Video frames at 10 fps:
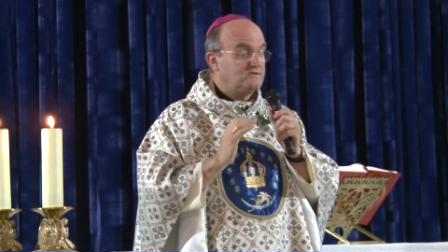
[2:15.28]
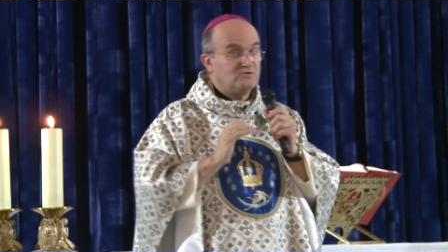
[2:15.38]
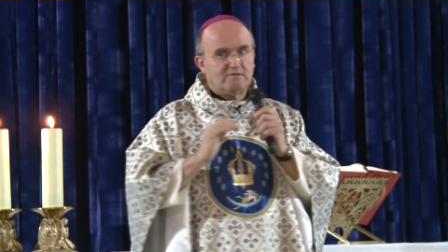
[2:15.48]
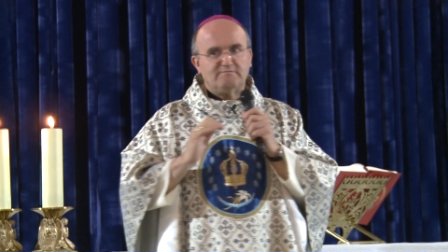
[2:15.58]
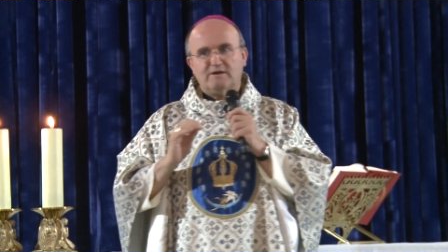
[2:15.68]

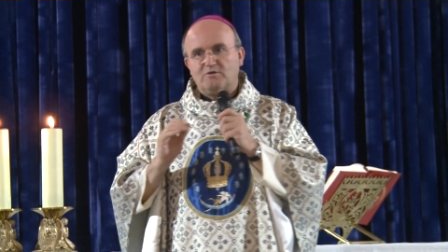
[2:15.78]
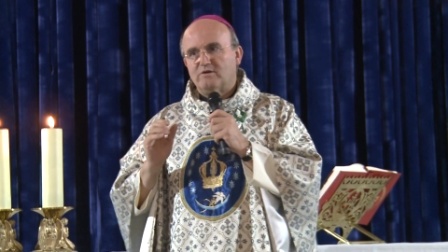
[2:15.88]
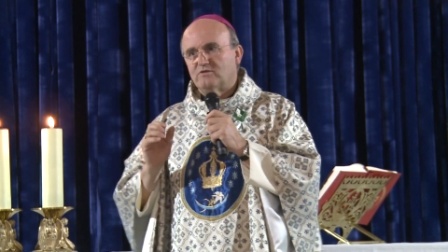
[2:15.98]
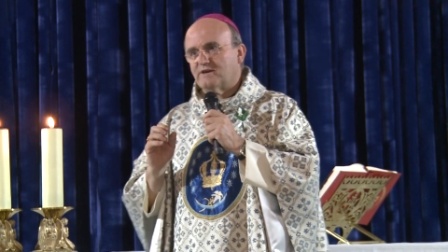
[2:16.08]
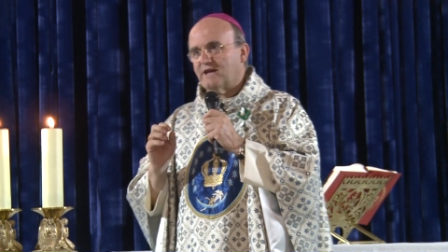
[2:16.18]
Yo me
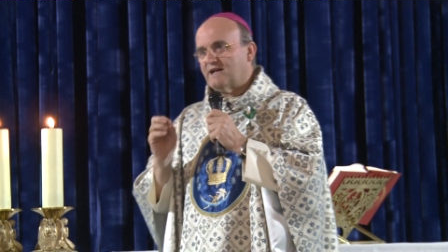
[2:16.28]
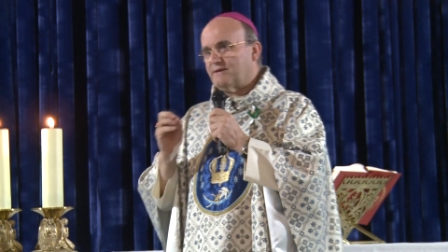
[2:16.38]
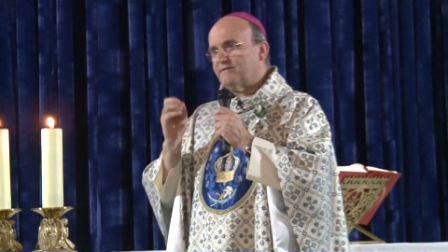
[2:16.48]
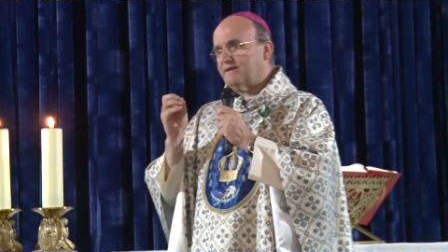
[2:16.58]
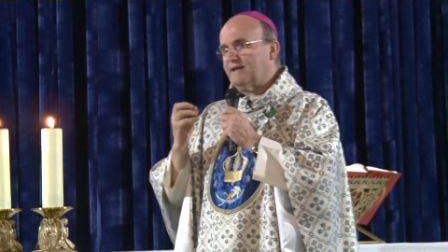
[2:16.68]
recuerdo que
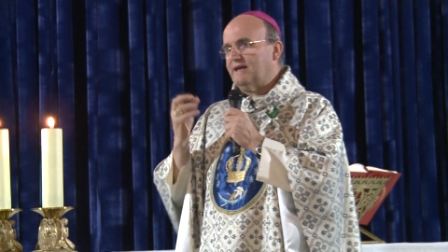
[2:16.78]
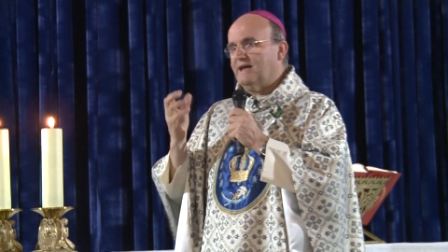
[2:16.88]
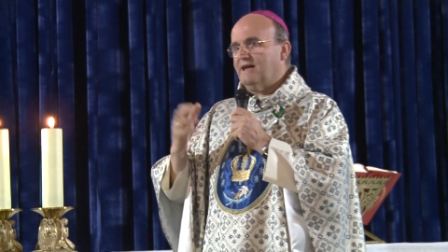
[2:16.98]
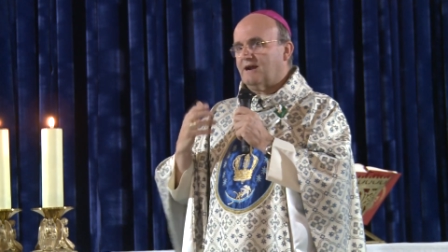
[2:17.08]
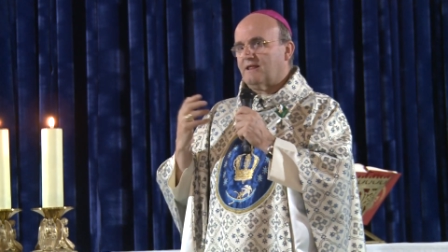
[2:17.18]
cada vez que
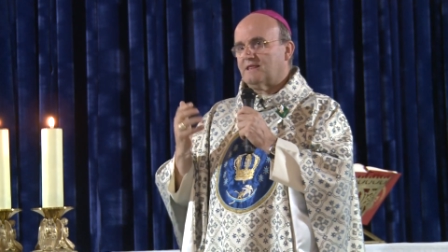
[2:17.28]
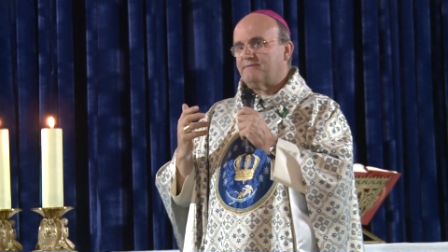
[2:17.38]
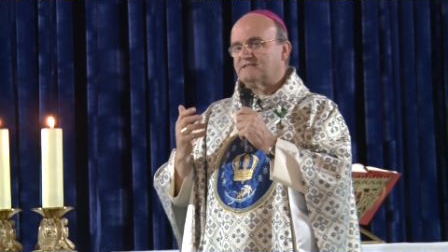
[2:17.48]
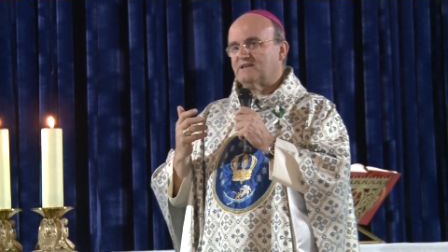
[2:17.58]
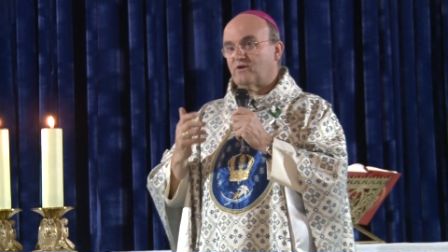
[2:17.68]

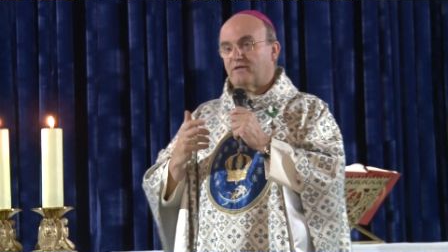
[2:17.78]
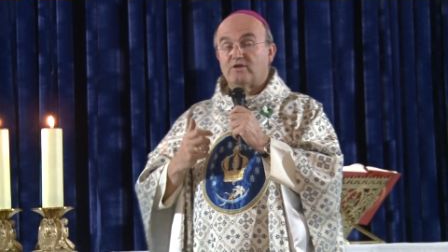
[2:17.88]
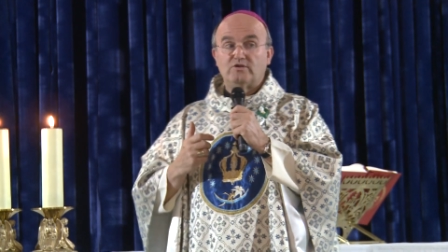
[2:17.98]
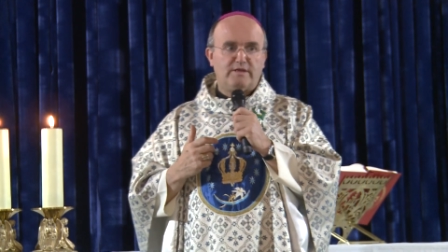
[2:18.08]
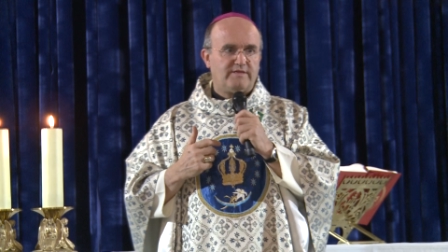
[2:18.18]
rezaba esa
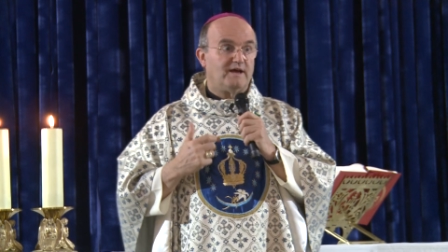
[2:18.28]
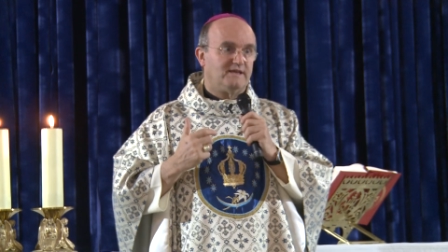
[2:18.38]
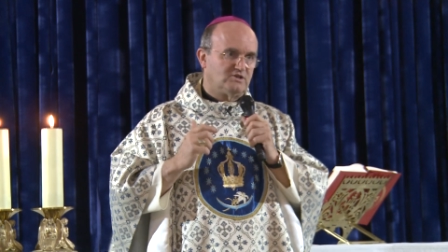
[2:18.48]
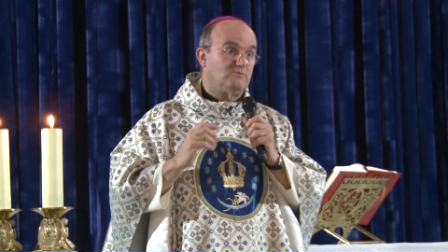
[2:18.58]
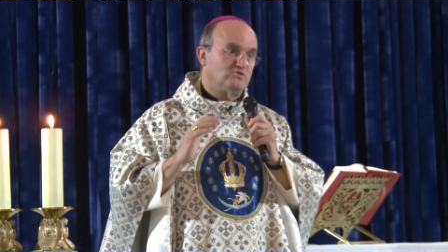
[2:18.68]
oración decía,
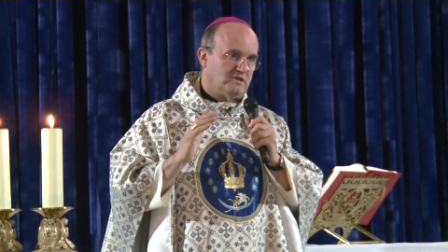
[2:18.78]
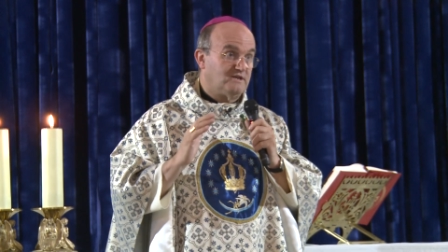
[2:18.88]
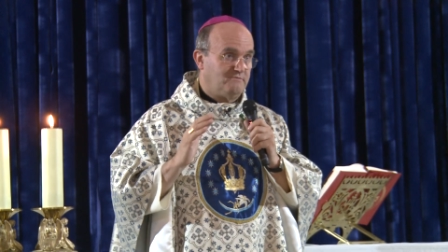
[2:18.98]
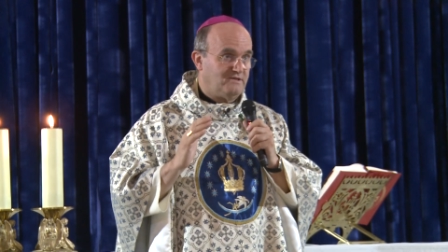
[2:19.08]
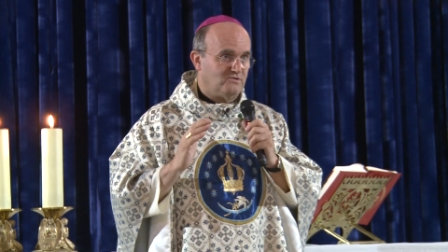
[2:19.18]
ya somos
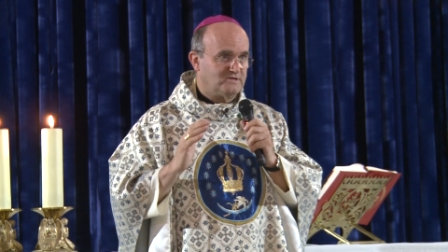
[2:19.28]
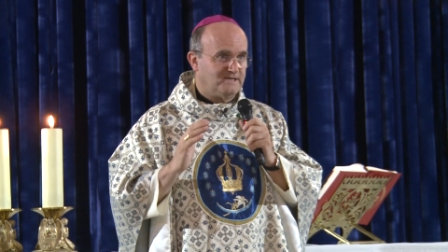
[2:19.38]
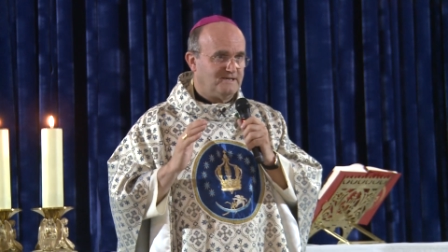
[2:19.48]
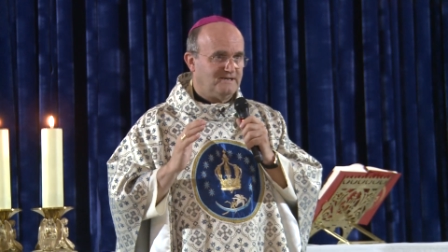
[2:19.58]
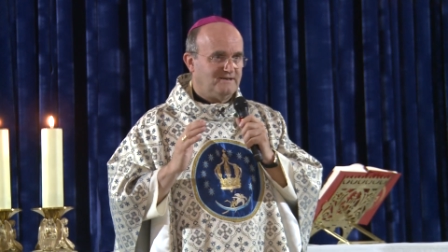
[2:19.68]
atrevidos, ¿eh?